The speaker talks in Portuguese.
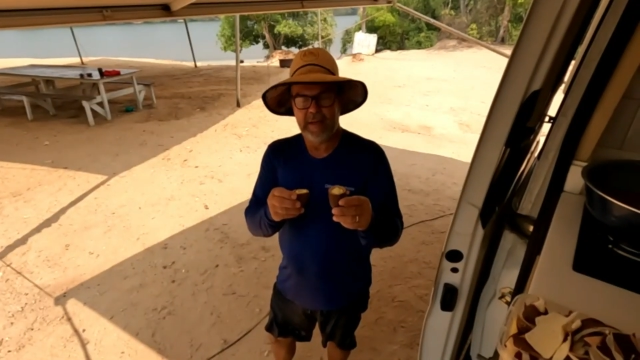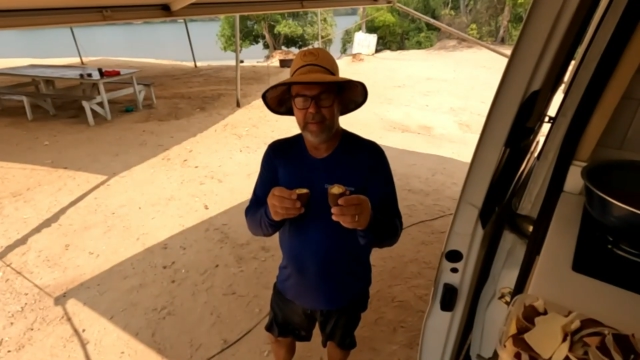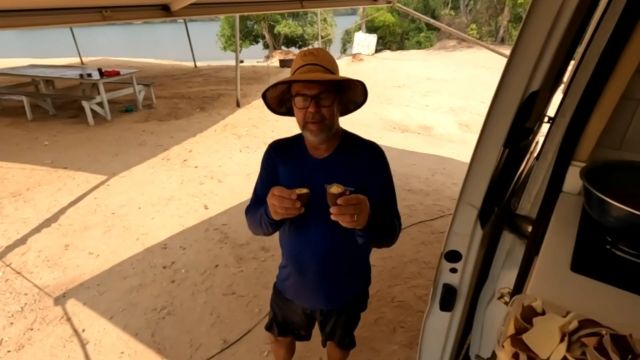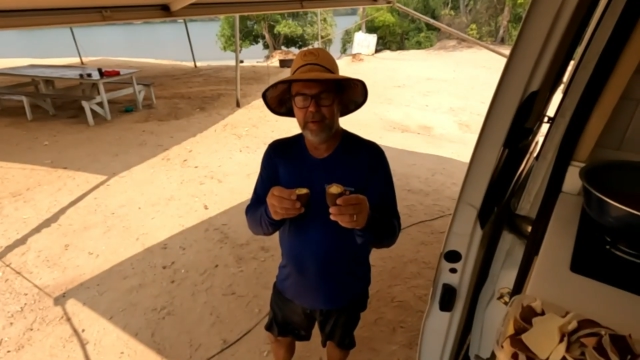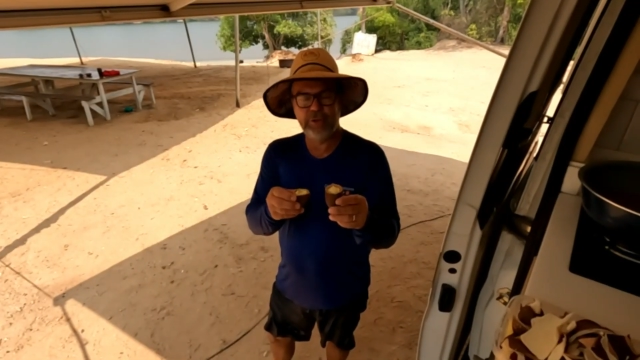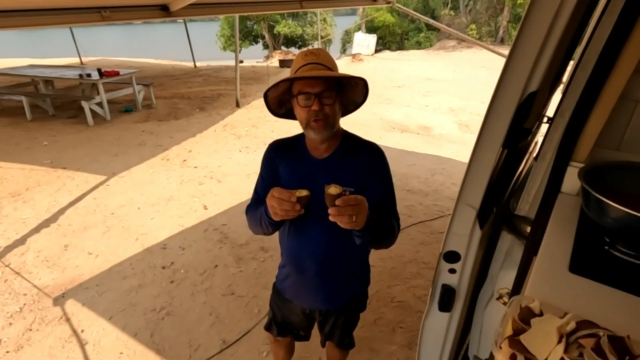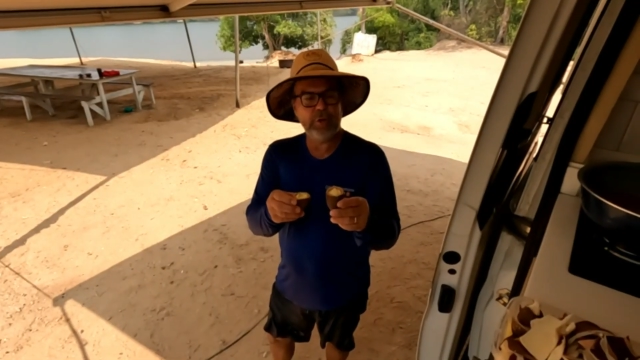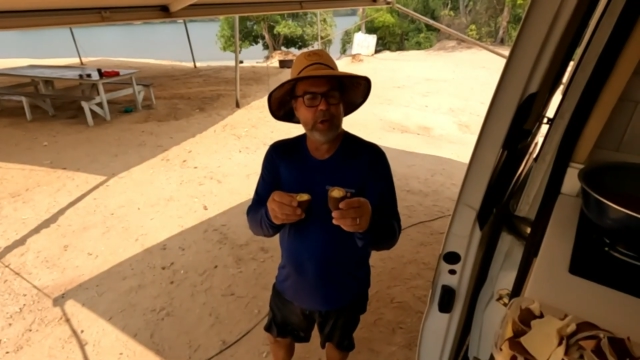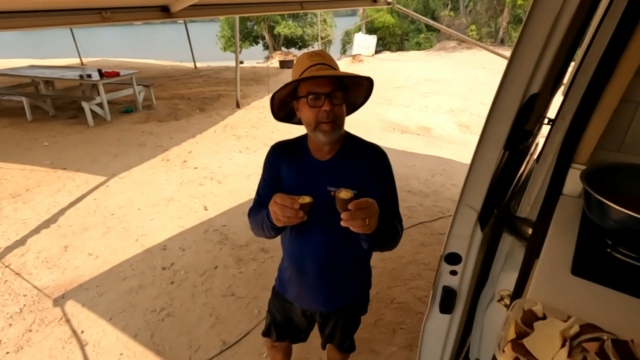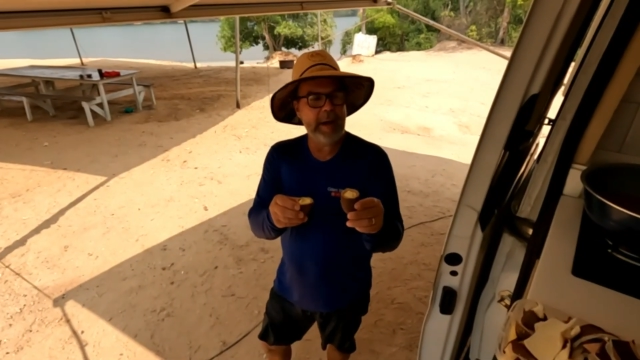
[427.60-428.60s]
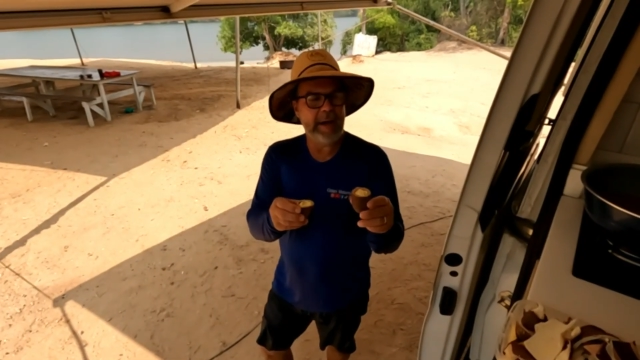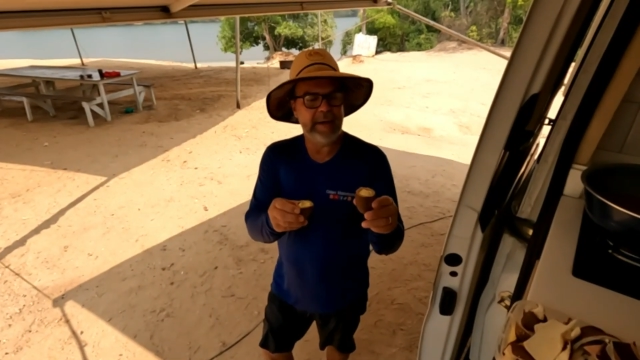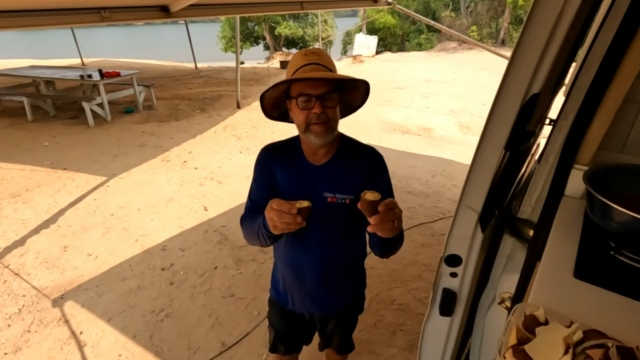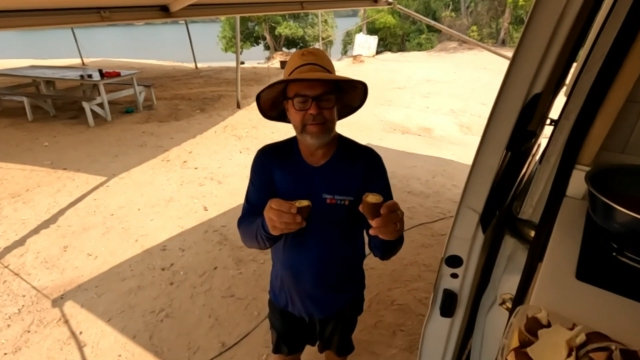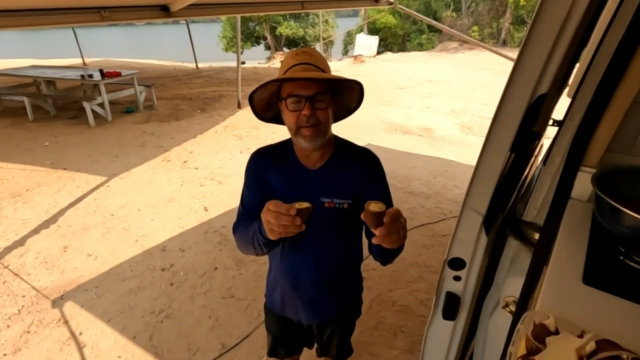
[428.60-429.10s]
Quebrei o jatubá.
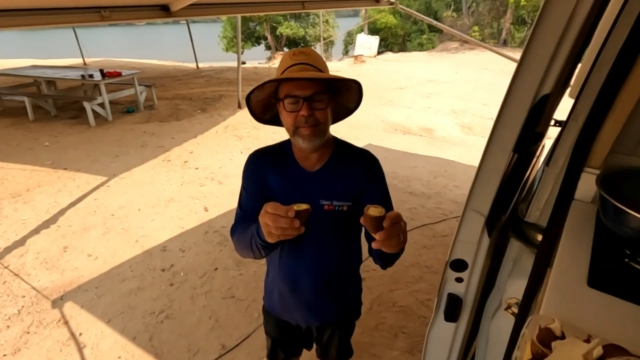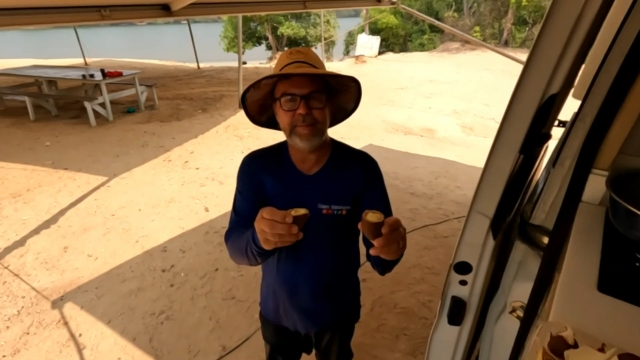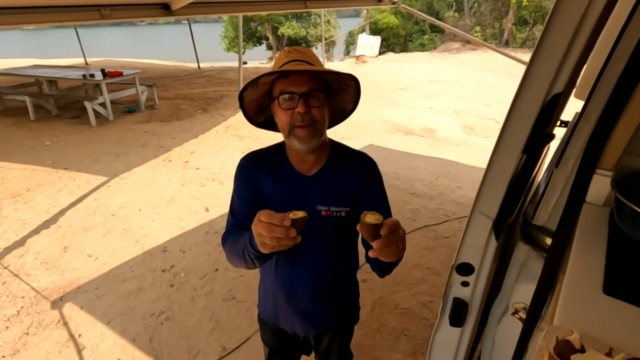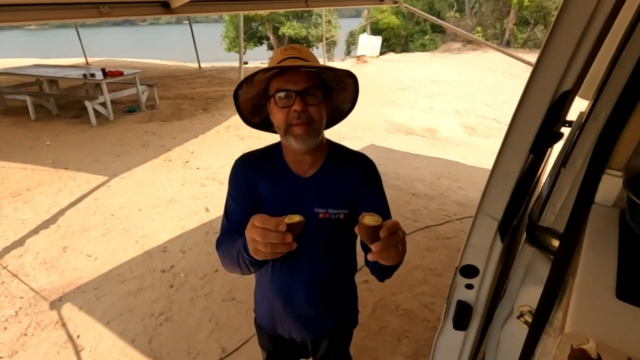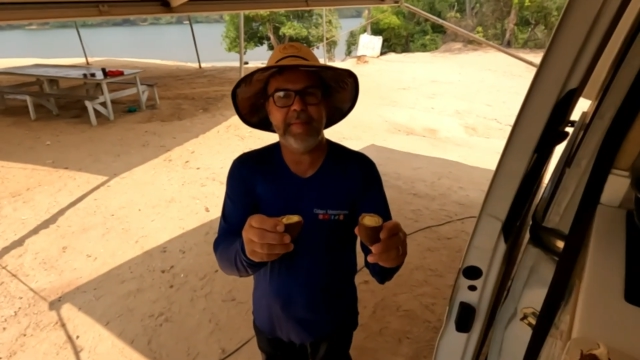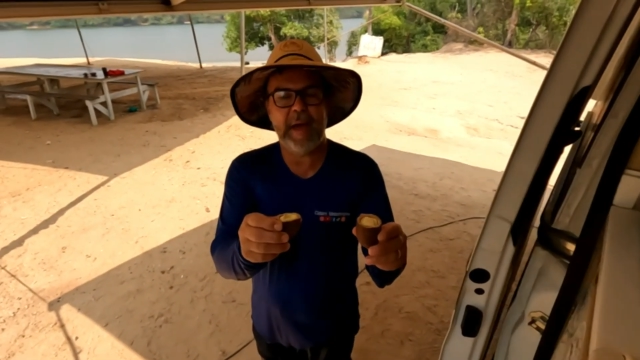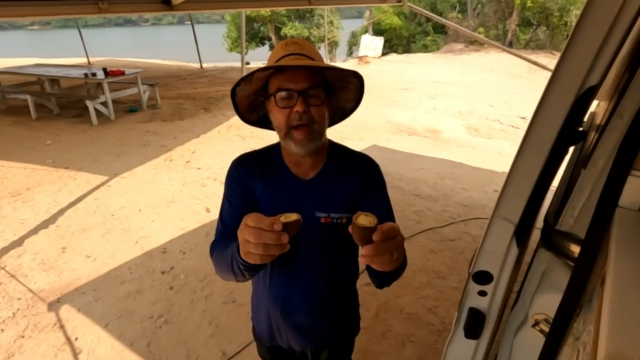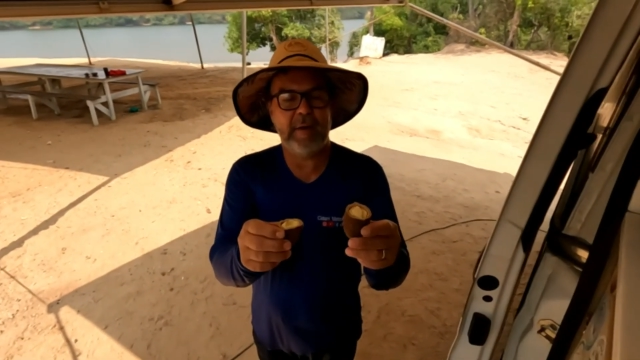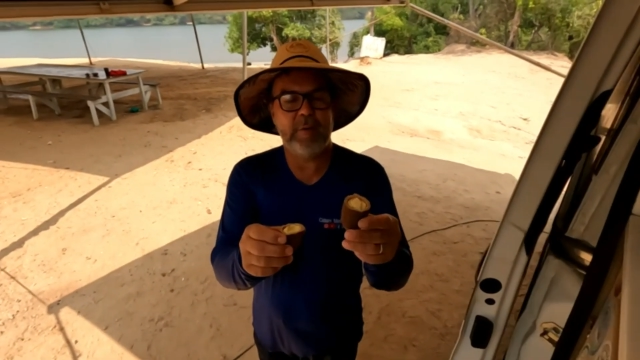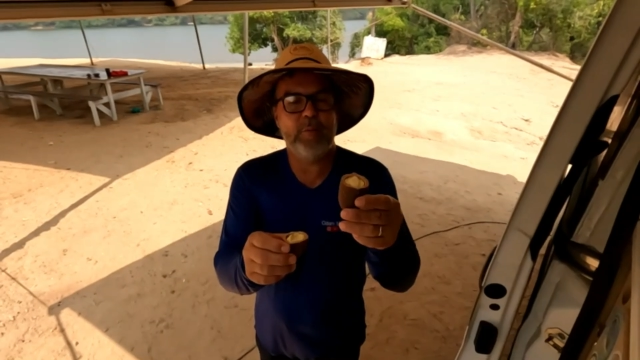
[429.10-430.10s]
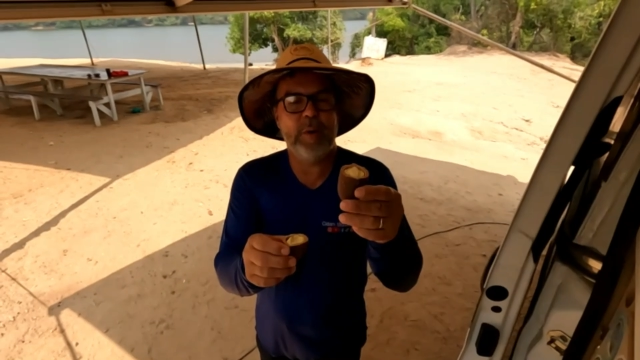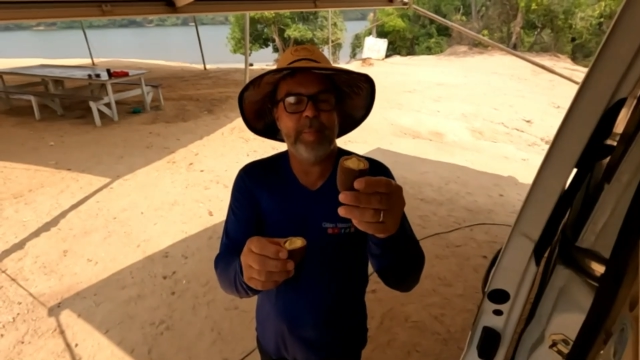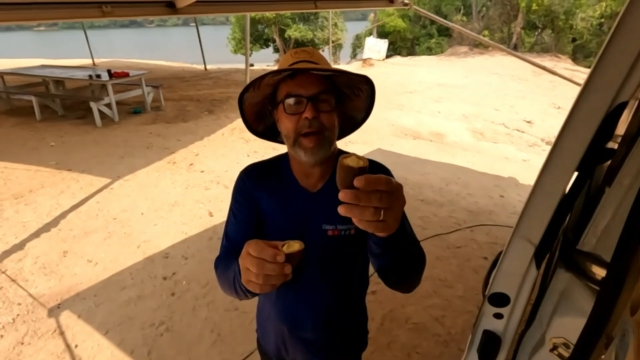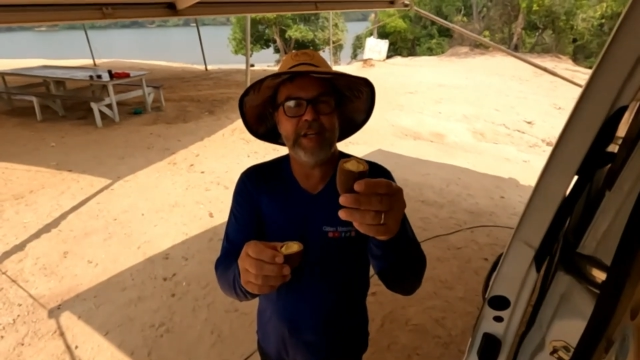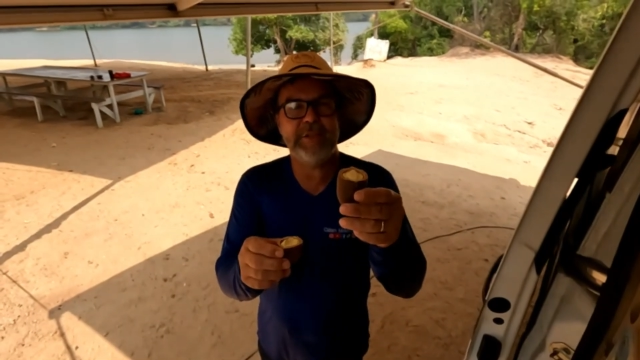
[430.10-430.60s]
e vamos experimentar uma
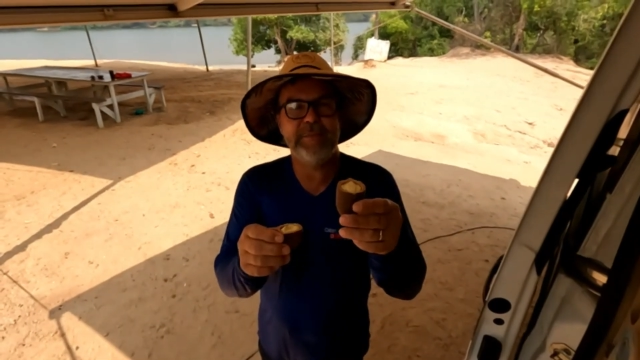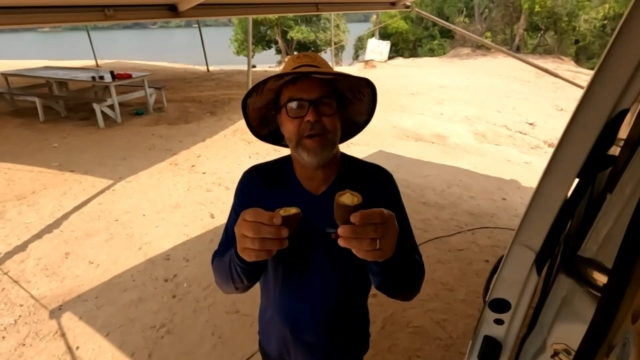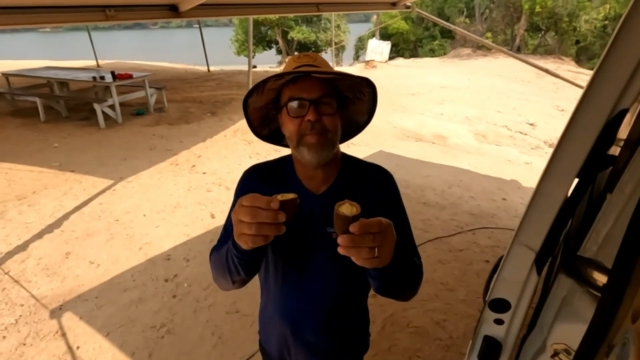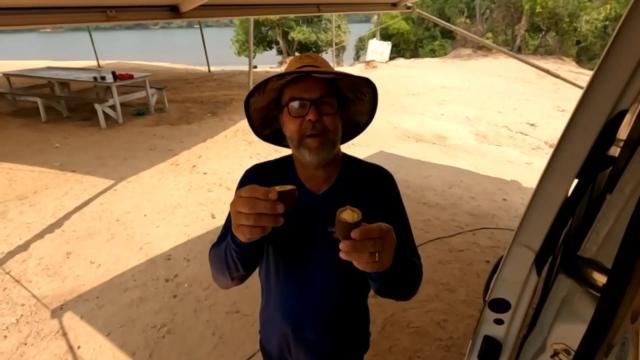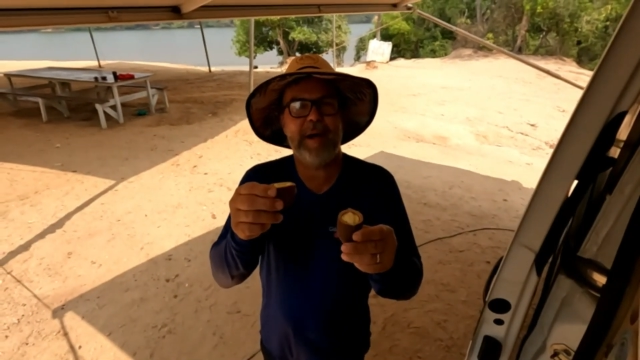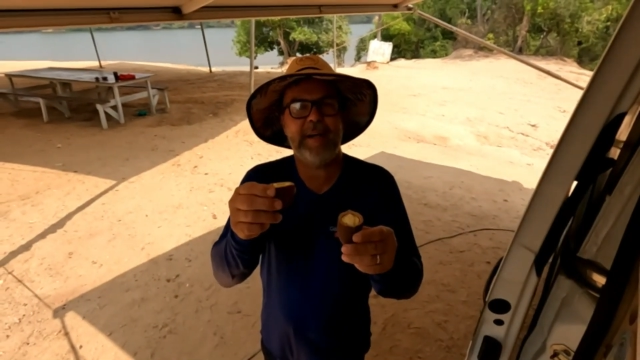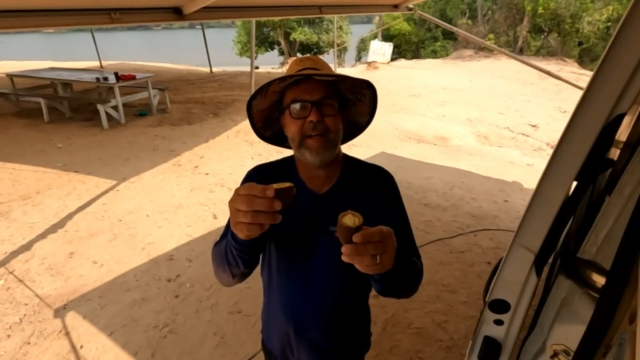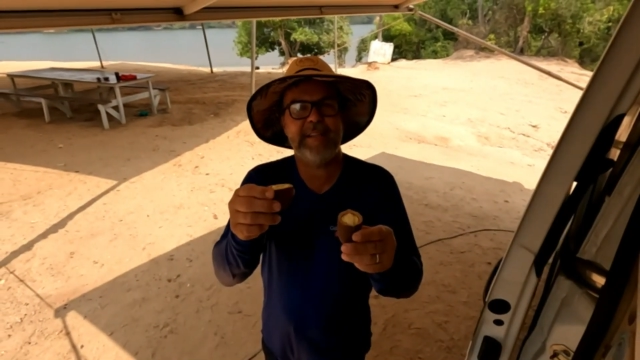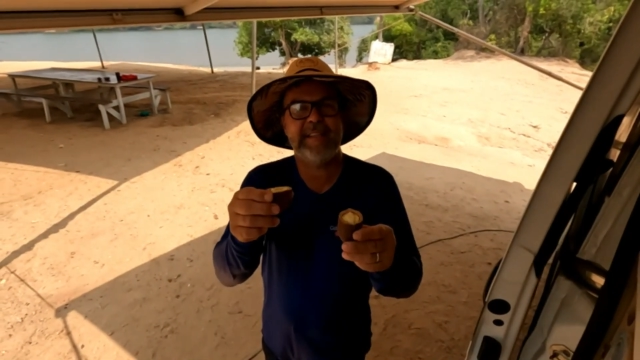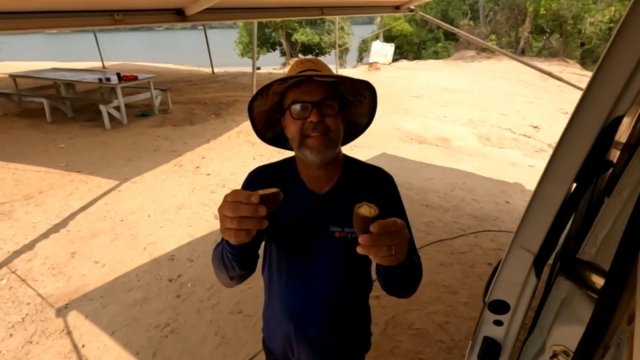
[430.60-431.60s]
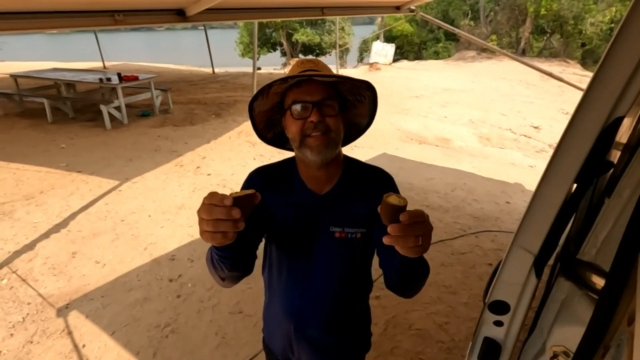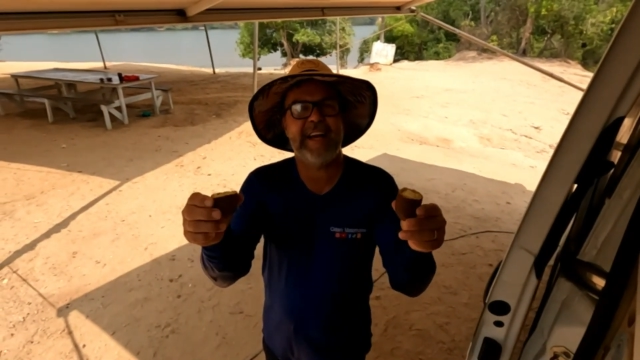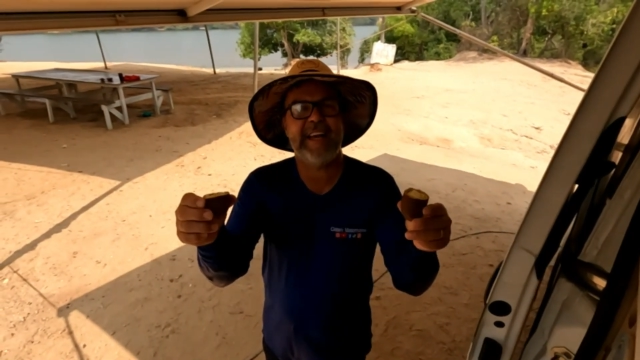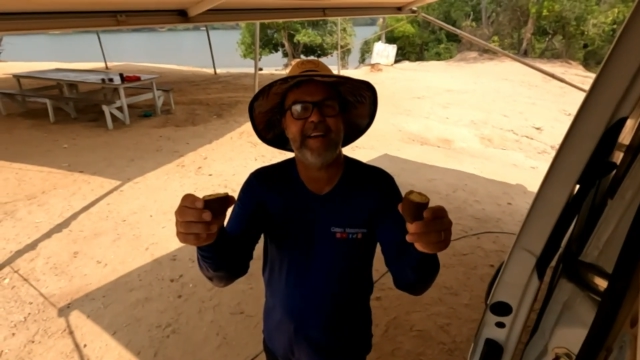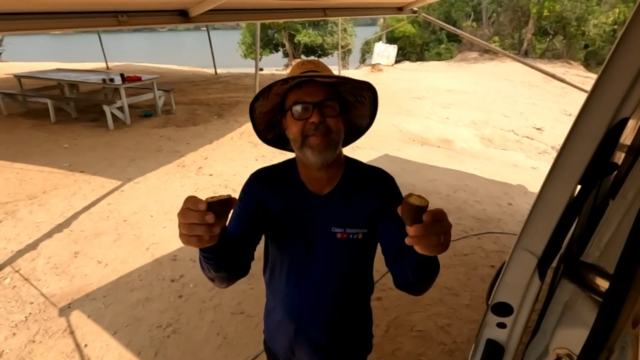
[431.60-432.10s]
parte minha, uma parte da Cida,
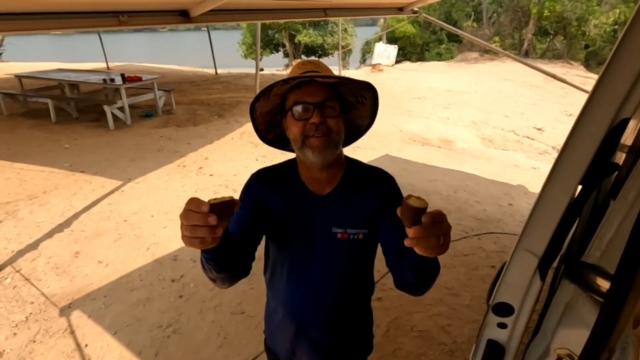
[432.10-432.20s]
já que é